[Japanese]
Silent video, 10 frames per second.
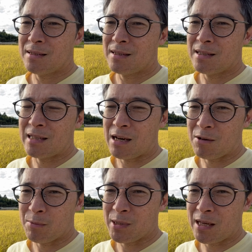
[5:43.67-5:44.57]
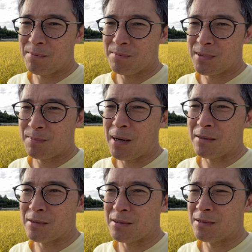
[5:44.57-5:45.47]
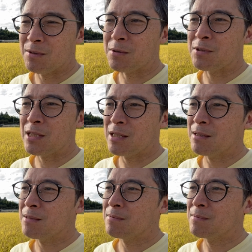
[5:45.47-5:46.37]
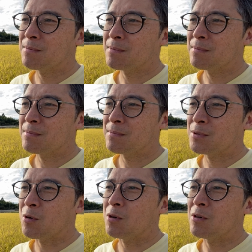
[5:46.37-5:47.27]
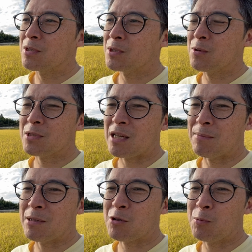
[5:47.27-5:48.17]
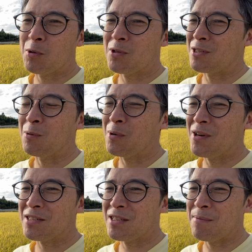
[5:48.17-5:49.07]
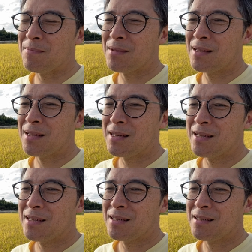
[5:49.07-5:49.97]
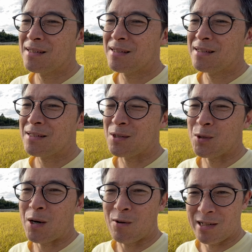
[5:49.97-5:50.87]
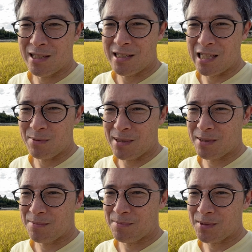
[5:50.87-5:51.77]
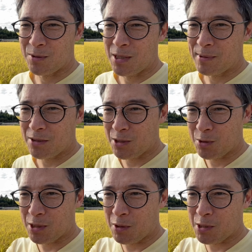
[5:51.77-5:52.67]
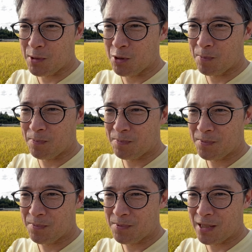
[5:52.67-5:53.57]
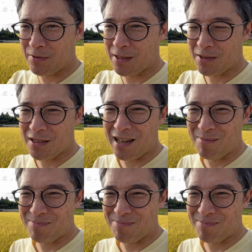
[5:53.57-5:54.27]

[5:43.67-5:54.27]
稲穂を見て、ジパングの国、と評したマルコ・ポーロに思いを馳せて、今日は終わりにしたいと思います。それではまた次の動画でお会いしましょう。シェフ夏樹でした。